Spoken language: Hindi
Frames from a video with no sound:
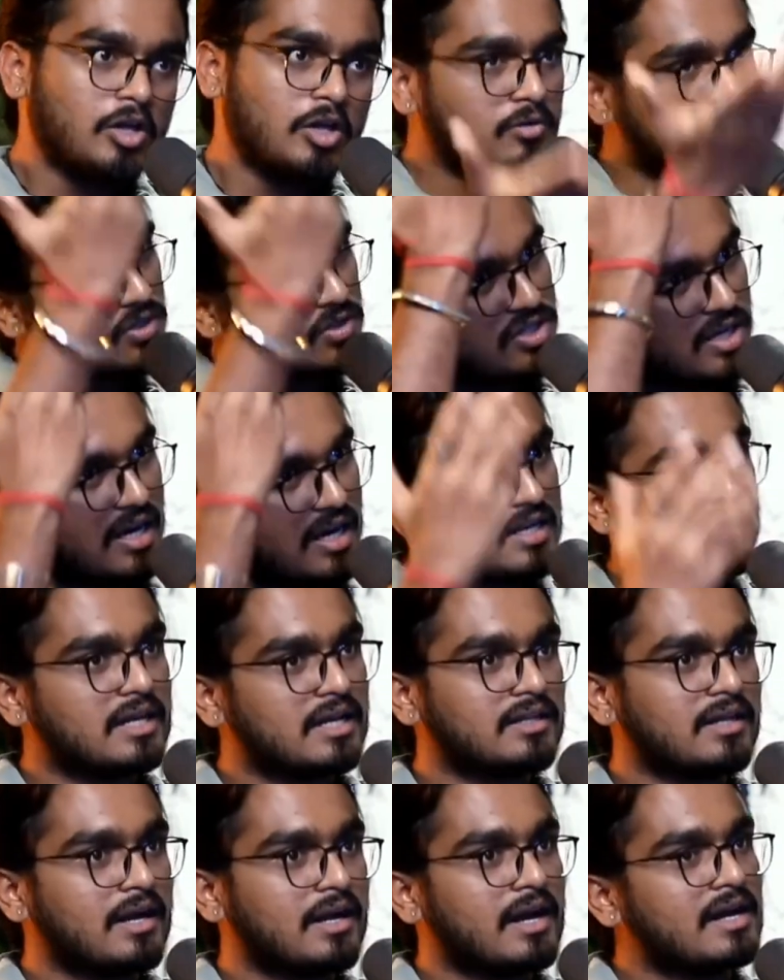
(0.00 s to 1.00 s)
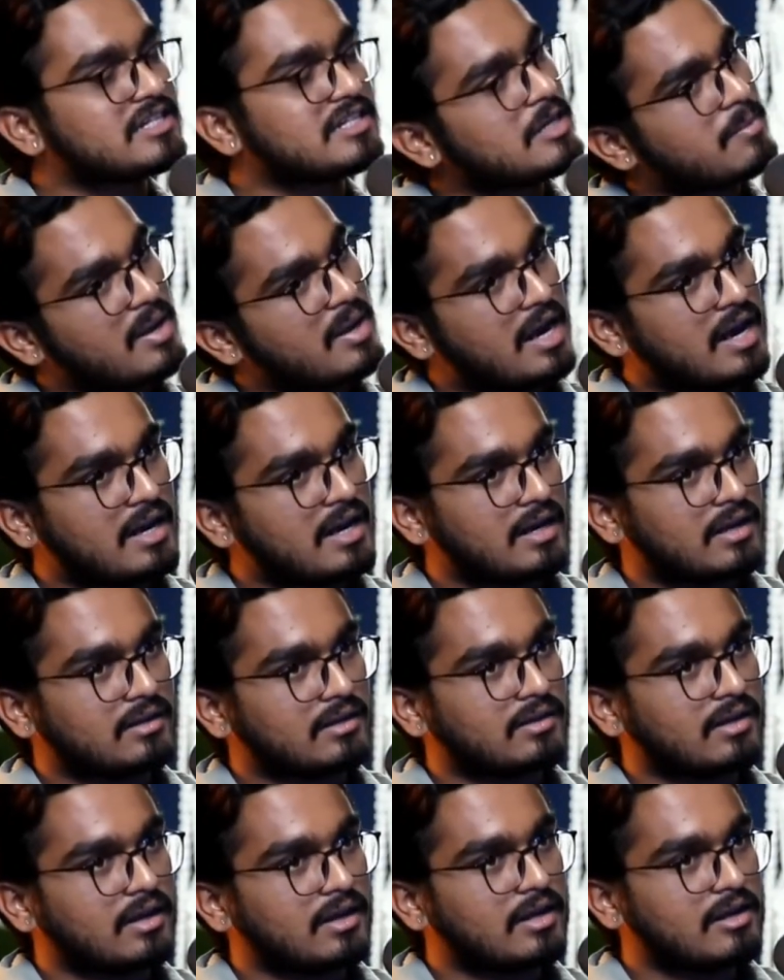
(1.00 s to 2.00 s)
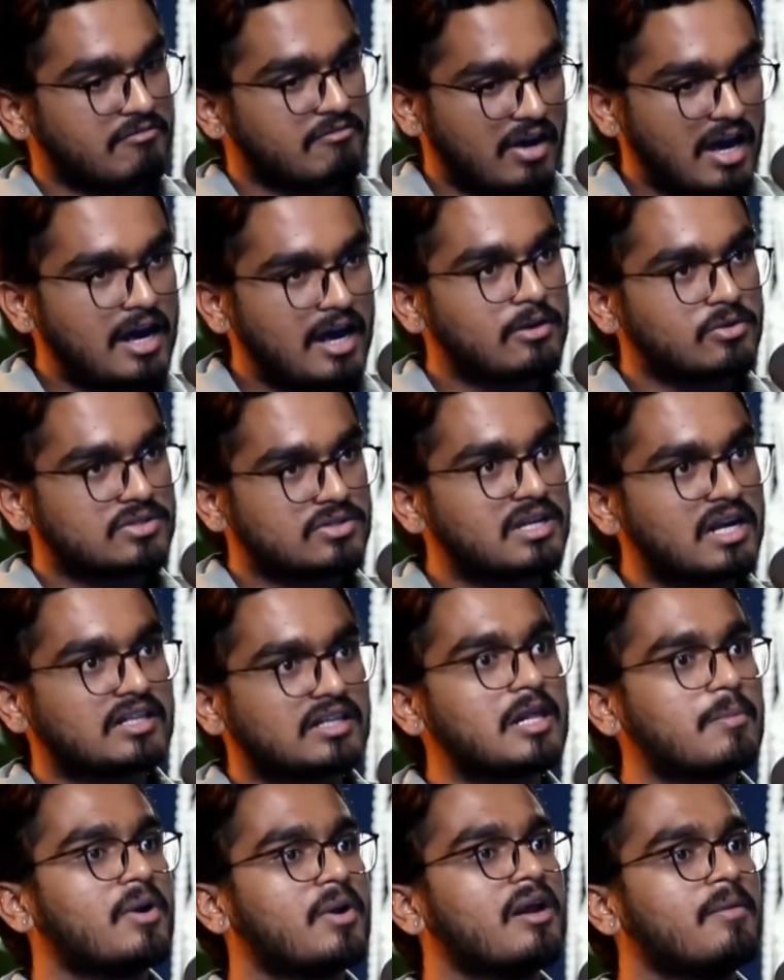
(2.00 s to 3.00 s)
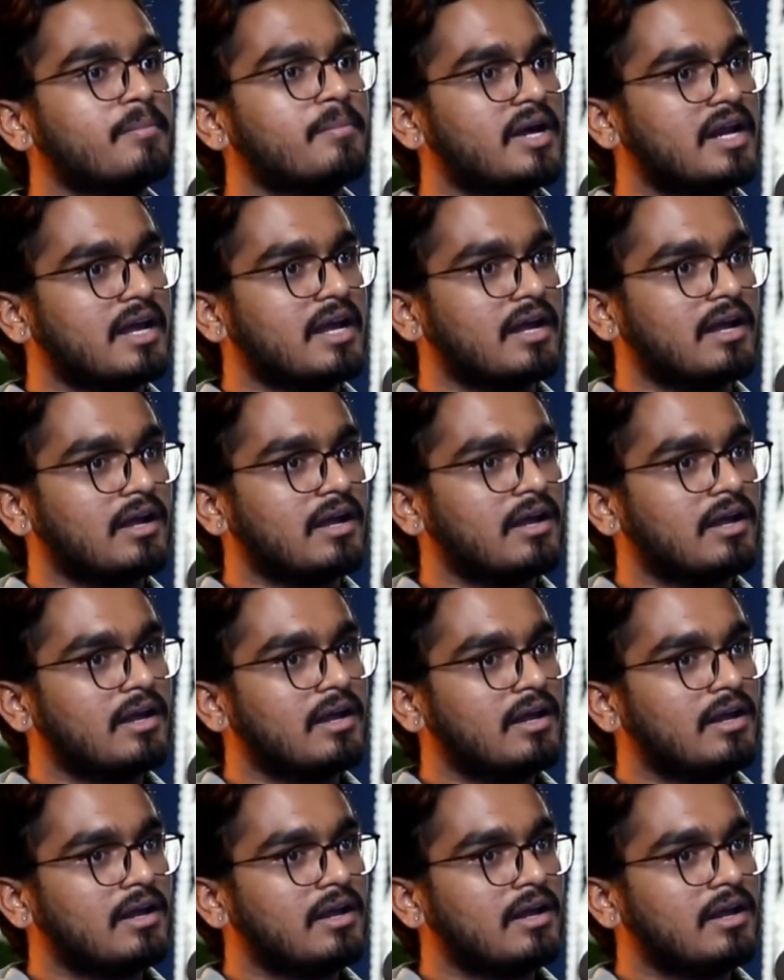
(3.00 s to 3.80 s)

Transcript: तो वो चले जाते हैं काशी में रहने लगते हैं कि वहाँ उस धरती पर हम मरेंगे